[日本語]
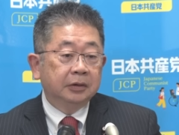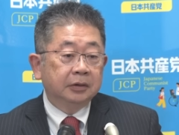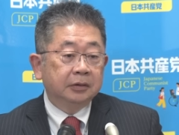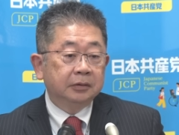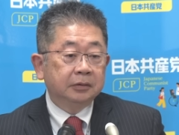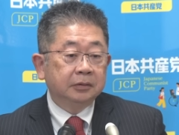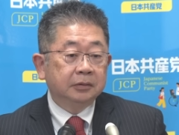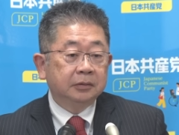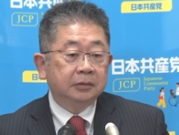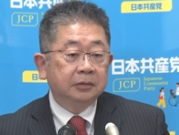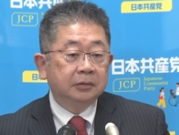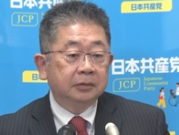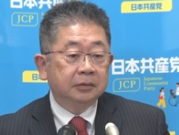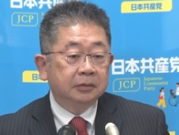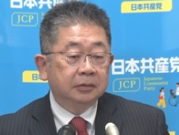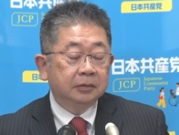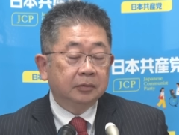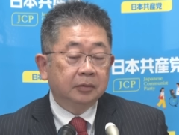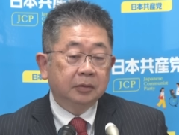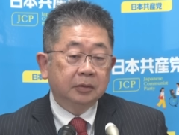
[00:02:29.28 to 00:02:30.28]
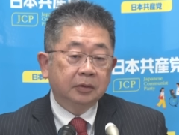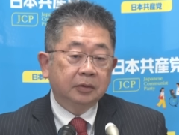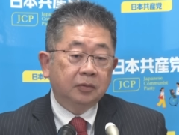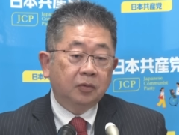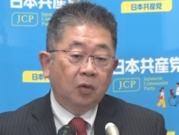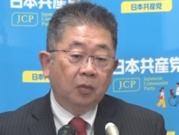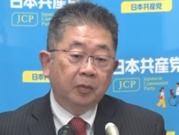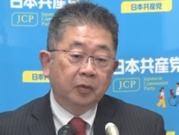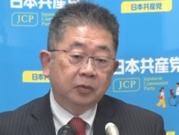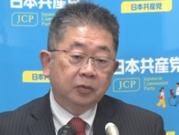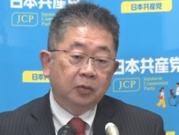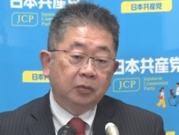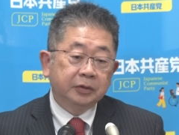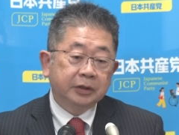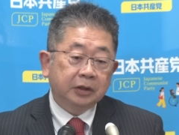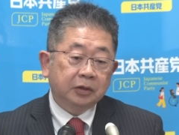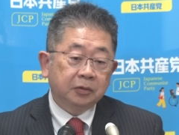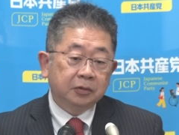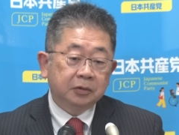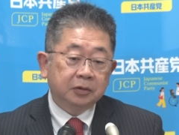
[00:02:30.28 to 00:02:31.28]
項目を
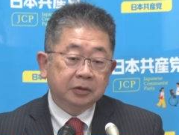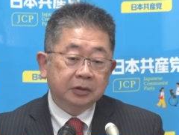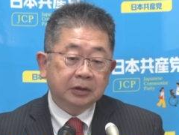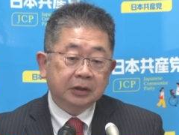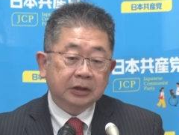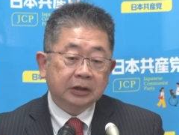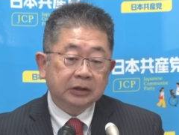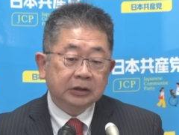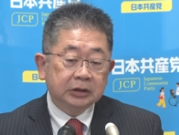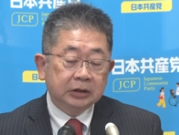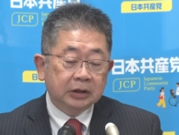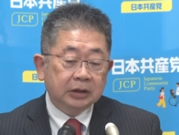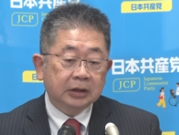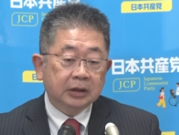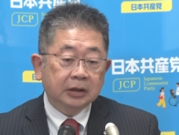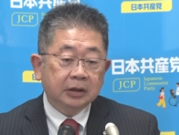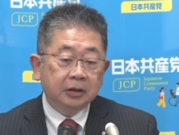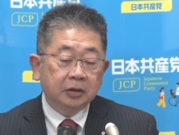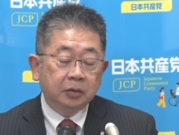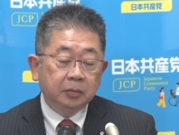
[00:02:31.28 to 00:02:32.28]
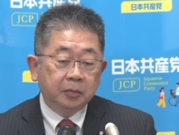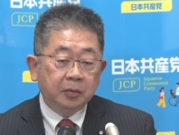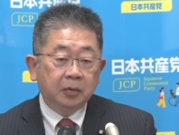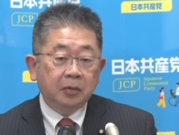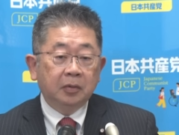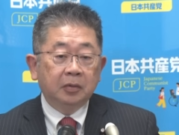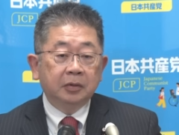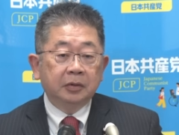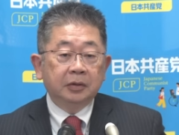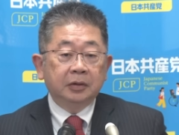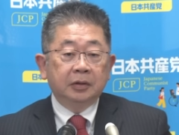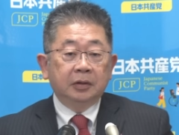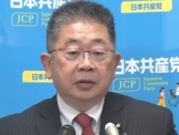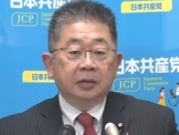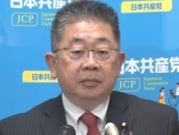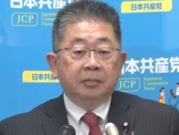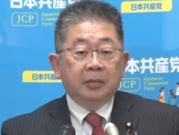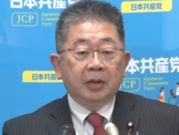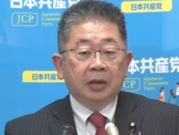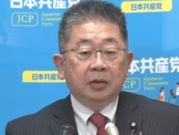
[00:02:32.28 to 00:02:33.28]
受け取るという形になったけれども、
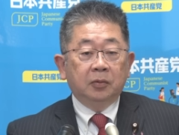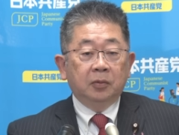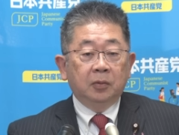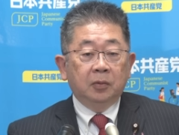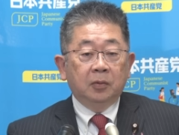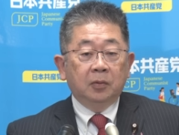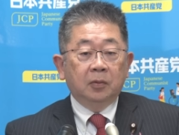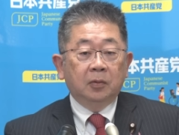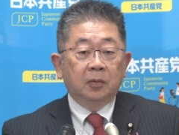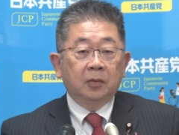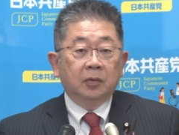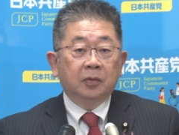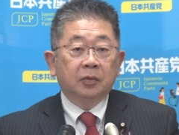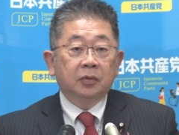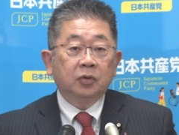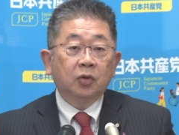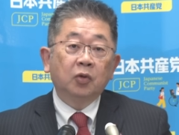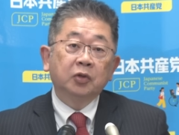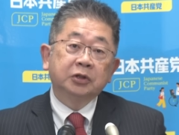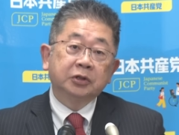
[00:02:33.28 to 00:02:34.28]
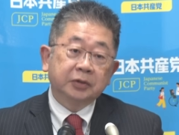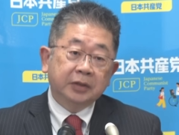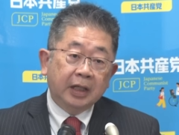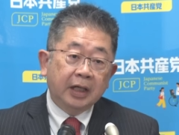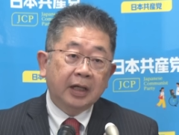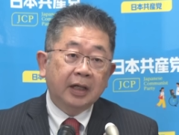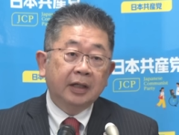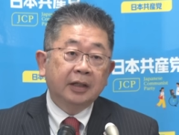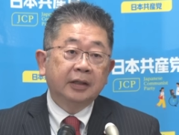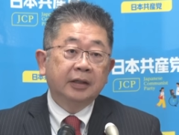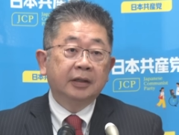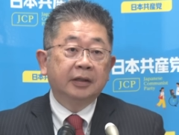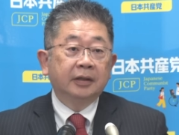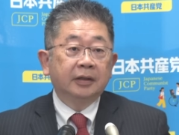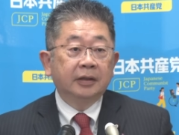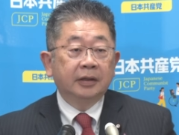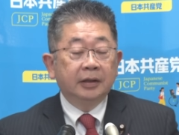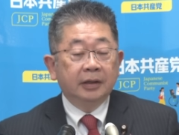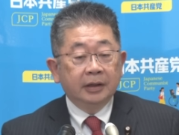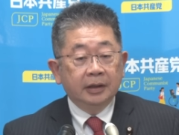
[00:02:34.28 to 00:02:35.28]
あの党首が、
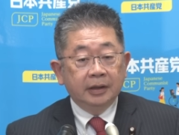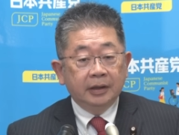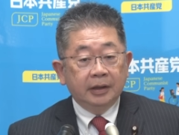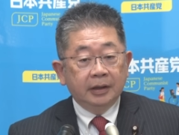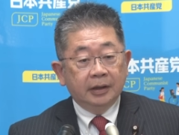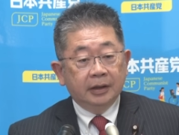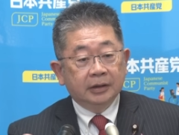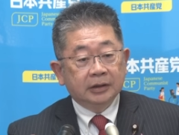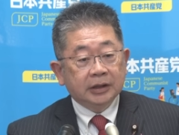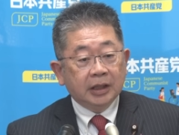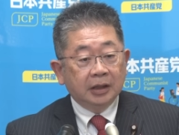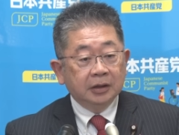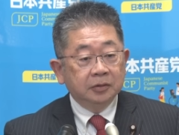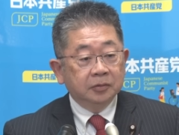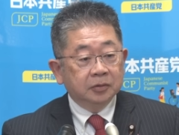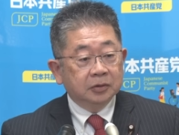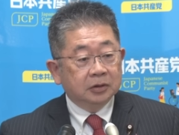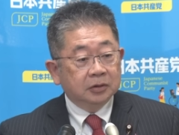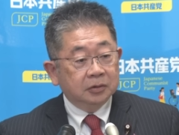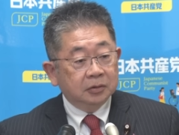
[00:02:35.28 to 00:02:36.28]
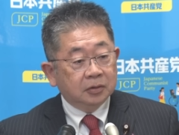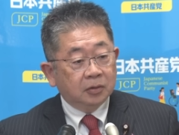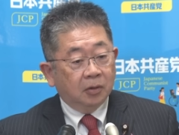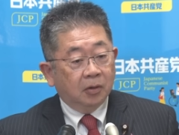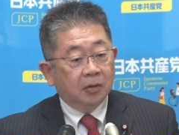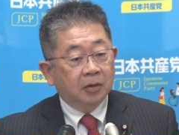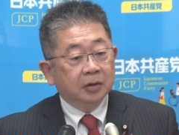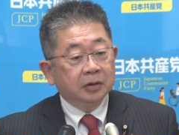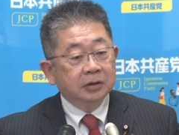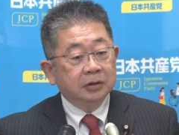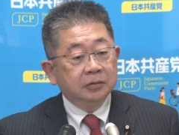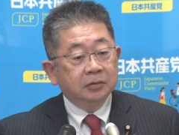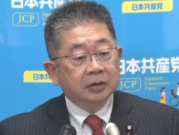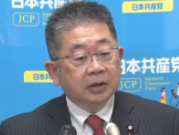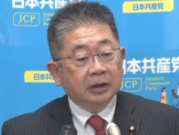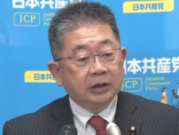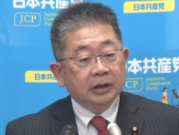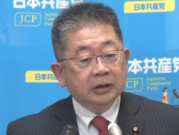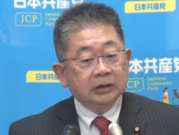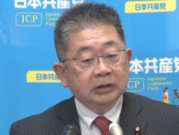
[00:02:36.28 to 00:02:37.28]
えー、サインをするという
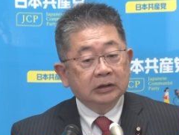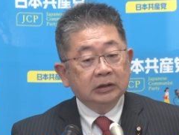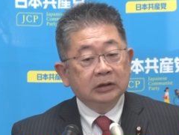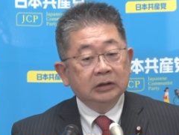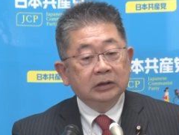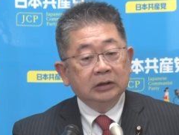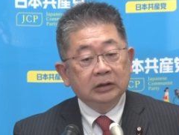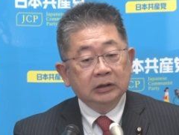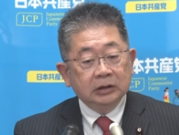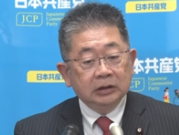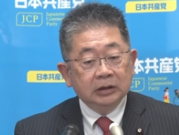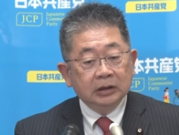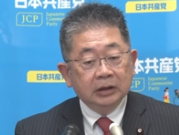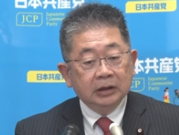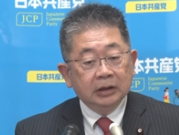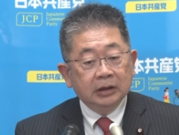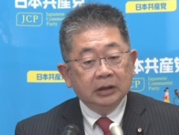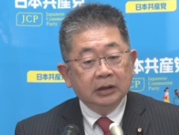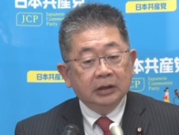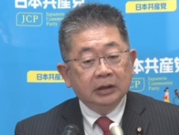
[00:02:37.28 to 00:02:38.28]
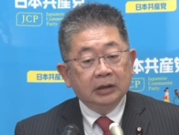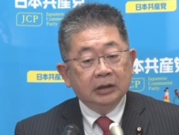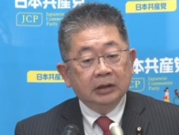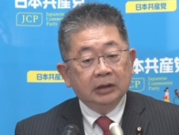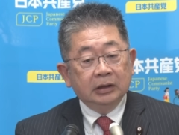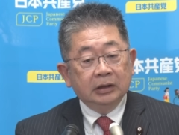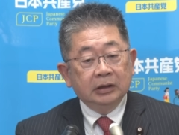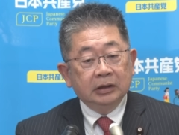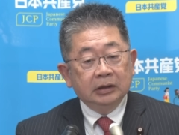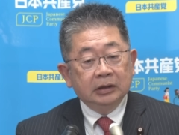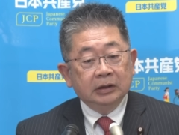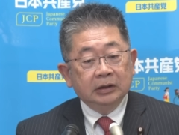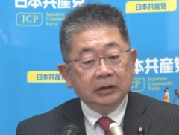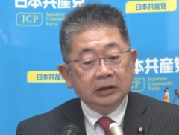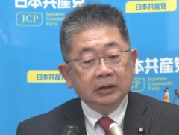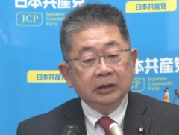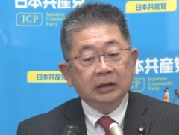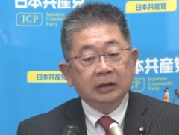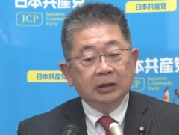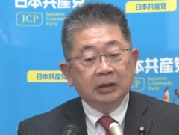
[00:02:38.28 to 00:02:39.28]
形
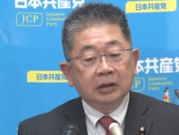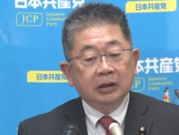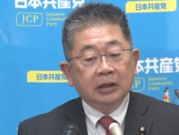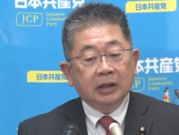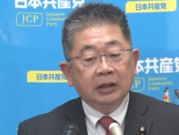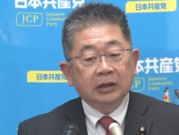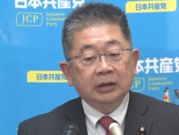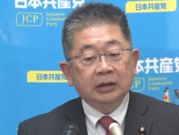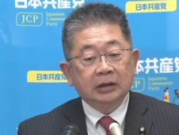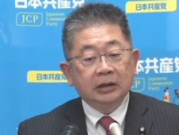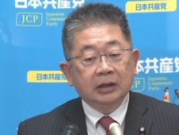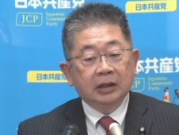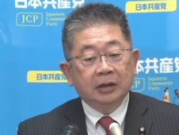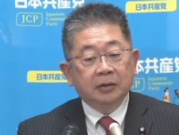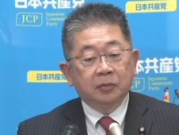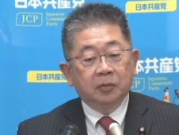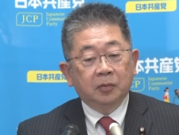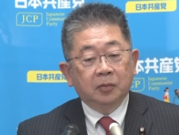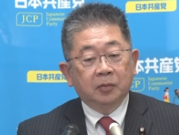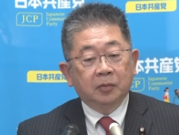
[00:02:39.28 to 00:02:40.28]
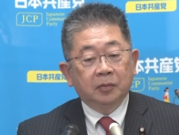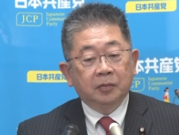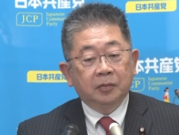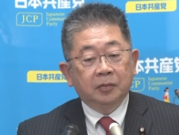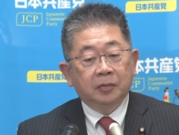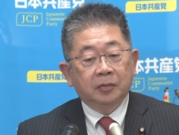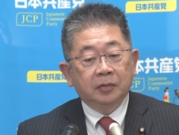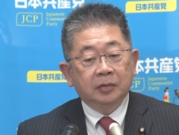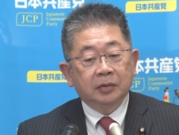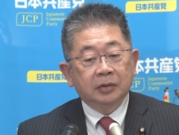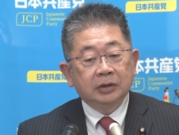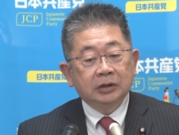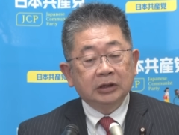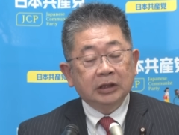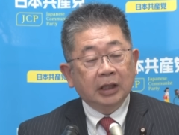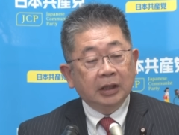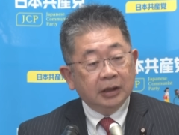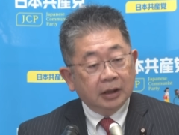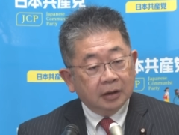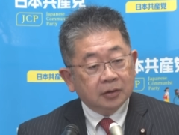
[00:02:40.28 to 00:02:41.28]
に、やはり、あの
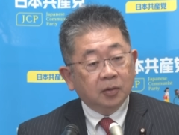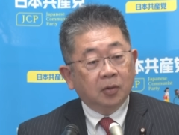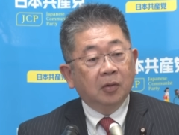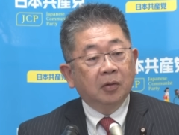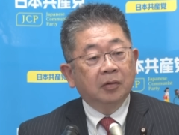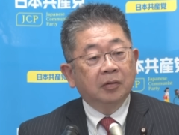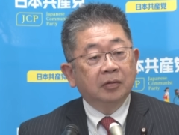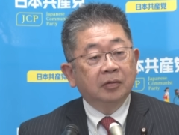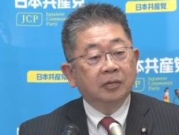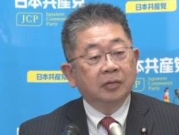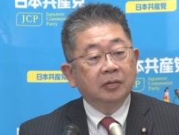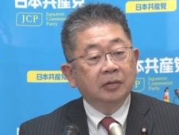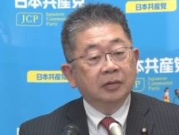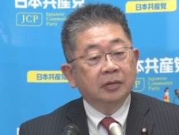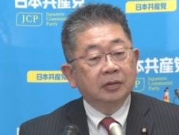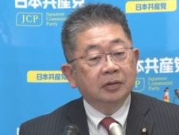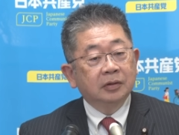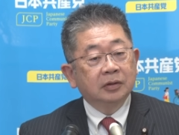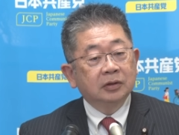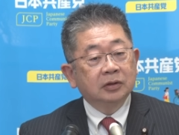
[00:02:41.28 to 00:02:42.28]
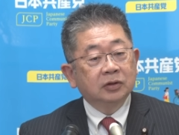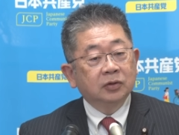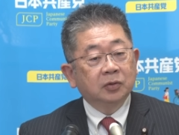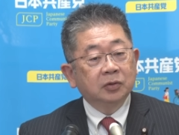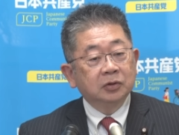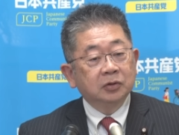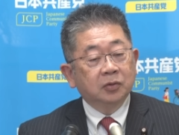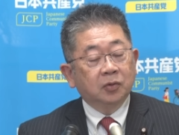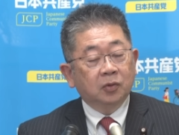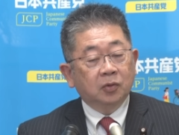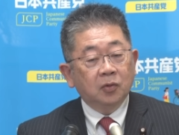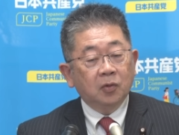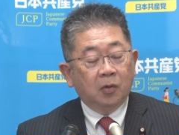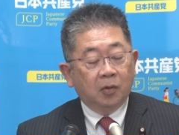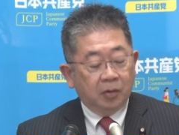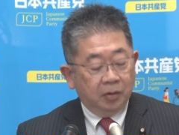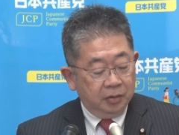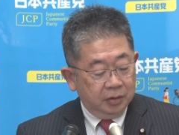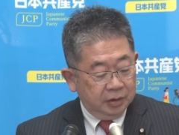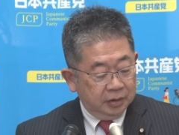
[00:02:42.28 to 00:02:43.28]
したいなと、そういうこと
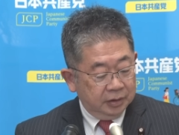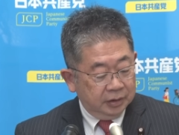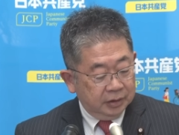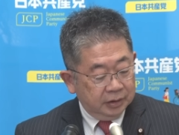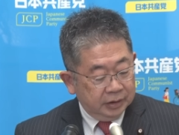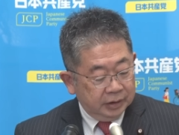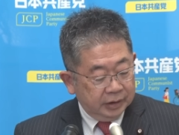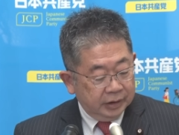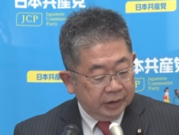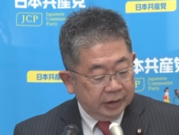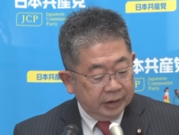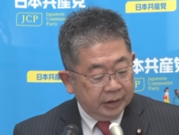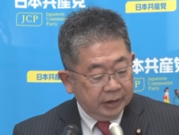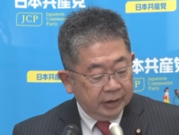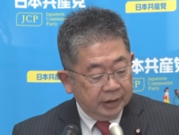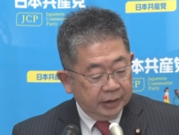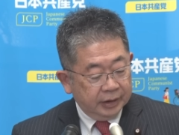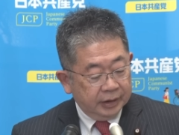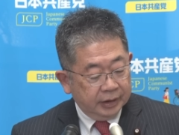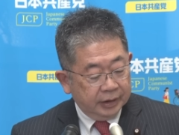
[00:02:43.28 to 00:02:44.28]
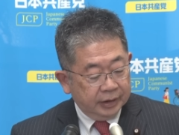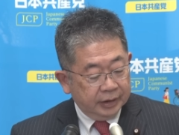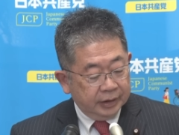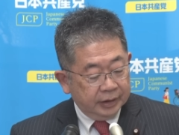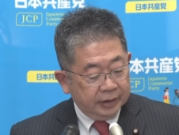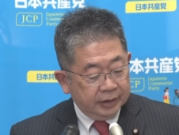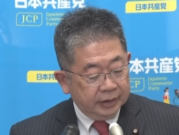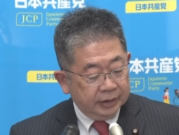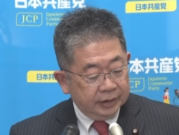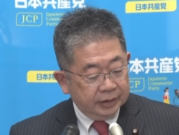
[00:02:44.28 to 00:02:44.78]
を、えー